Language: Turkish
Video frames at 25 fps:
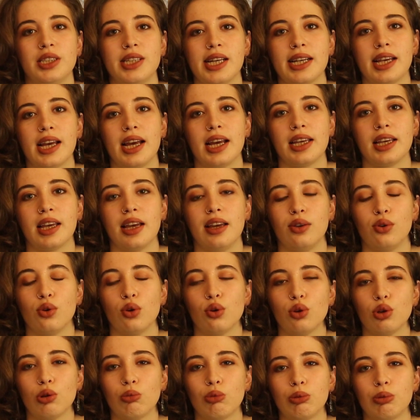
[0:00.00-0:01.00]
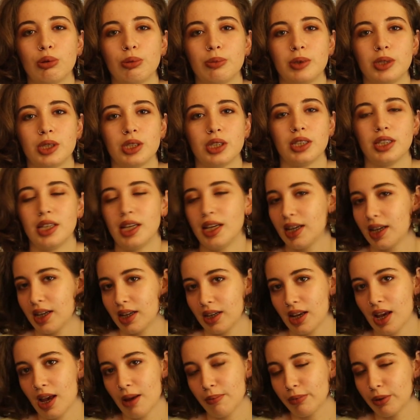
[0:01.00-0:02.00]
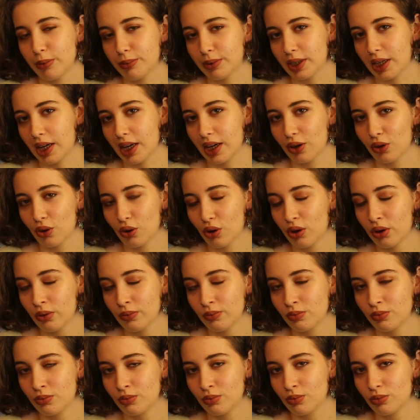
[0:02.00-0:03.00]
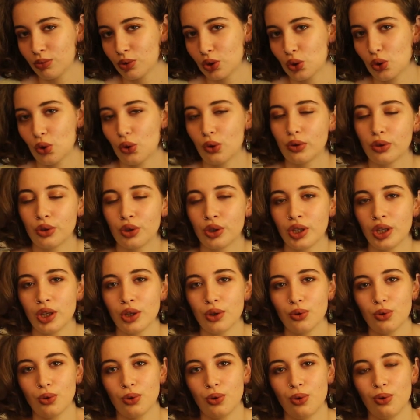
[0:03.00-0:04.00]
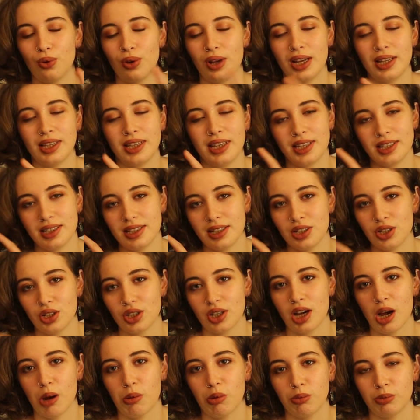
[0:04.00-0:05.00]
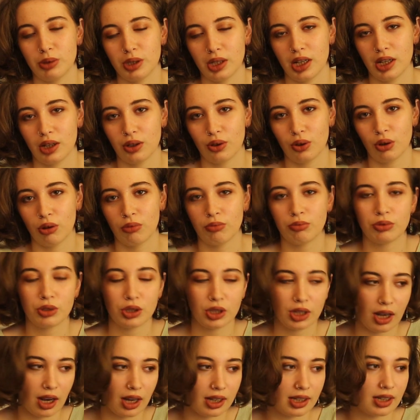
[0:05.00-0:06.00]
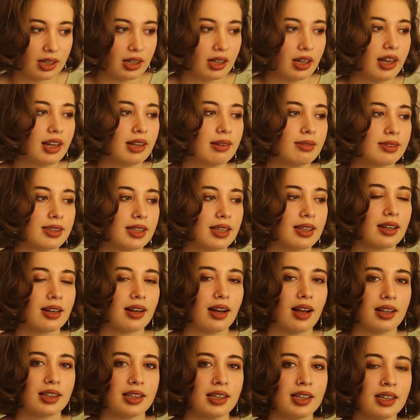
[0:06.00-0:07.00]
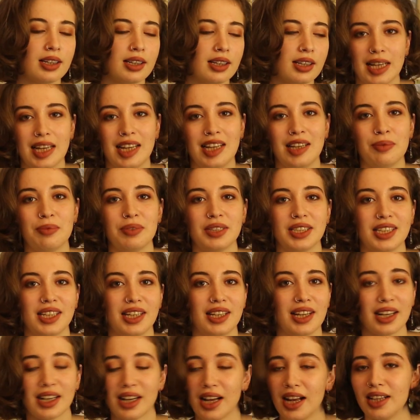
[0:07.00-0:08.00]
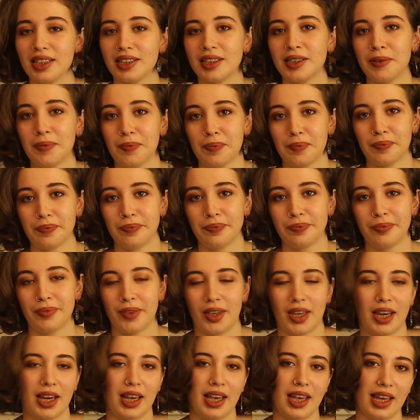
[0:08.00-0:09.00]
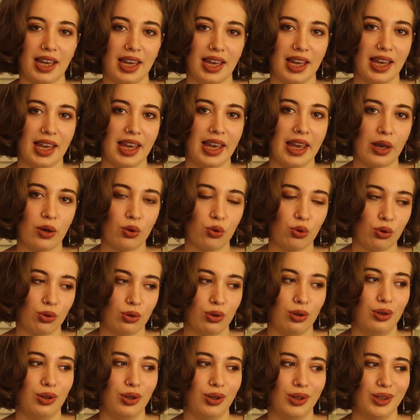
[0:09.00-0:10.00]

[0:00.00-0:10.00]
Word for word: çekerken kökünü bulmamız için ne yapmamız gerekiyor? Sonundaki o, N s'i çıkarmamız gerekiyor. Çıkardık. Elimizde ne kaldı? Elimizde ne kaldı? Eko.